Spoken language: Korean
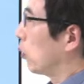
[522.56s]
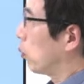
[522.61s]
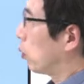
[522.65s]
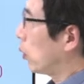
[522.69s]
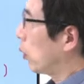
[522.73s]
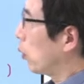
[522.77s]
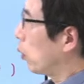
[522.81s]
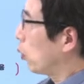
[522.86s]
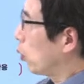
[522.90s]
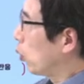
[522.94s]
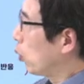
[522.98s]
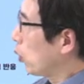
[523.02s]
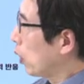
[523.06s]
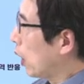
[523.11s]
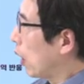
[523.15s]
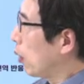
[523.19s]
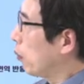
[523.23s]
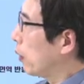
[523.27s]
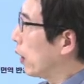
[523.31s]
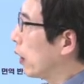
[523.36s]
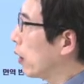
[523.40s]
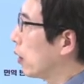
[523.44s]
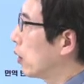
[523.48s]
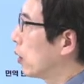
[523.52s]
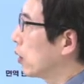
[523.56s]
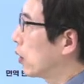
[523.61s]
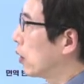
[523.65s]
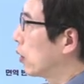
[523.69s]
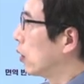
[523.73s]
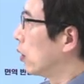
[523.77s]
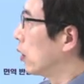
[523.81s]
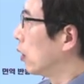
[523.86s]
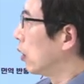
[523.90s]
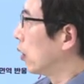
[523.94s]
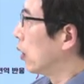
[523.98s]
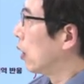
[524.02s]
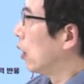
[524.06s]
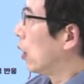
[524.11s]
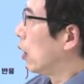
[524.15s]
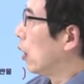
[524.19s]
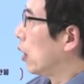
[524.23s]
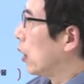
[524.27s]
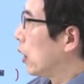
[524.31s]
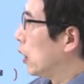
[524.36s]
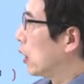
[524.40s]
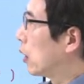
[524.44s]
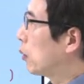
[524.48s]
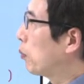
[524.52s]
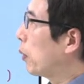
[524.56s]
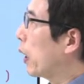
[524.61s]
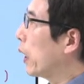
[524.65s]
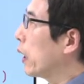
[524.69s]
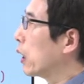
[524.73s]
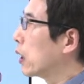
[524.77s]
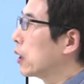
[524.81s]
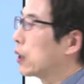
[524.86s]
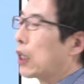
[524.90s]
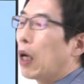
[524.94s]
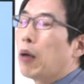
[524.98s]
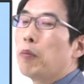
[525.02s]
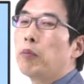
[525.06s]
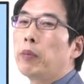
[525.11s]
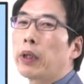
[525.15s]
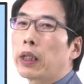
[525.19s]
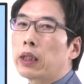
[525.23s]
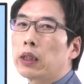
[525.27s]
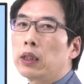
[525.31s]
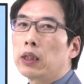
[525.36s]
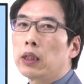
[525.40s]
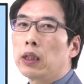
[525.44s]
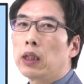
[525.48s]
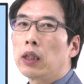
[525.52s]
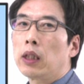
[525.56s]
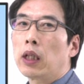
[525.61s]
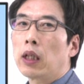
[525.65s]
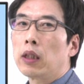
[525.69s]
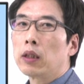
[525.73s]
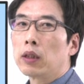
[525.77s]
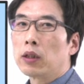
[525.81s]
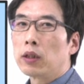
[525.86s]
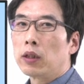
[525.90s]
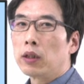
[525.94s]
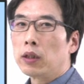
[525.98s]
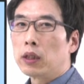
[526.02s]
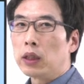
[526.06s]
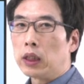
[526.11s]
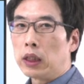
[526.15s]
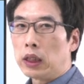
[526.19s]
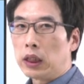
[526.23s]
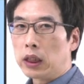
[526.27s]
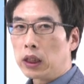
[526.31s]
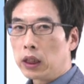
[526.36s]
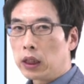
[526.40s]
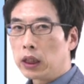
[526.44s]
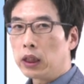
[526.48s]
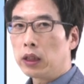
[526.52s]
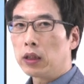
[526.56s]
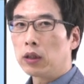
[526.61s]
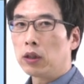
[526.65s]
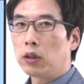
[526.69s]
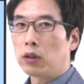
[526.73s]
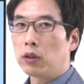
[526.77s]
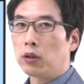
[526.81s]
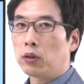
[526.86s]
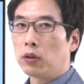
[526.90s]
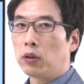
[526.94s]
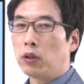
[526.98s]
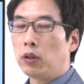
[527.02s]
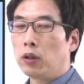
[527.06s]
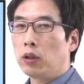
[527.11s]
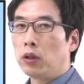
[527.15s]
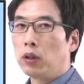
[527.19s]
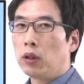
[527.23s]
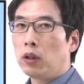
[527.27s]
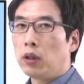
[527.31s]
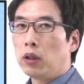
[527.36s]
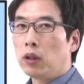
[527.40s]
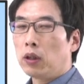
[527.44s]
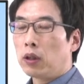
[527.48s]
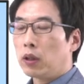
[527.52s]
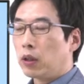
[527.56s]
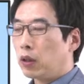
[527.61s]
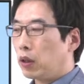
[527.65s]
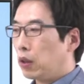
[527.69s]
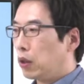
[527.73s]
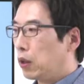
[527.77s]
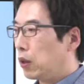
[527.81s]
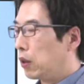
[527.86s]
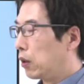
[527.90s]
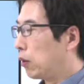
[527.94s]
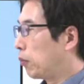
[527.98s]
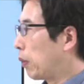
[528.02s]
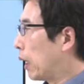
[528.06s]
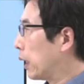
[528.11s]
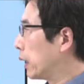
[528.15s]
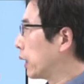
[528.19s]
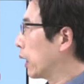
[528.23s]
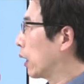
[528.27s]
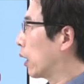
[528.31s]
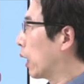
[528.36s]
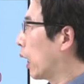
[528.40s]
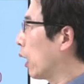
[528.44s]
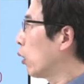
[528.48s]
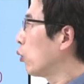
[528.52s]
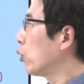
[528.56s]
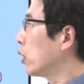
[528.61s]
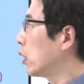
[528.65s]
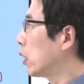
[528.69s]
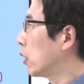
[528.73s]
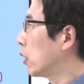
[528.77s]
코로나 바이러스는 이 스파이크 단백질이라는 것이 특이적으로 어, 발생을 하고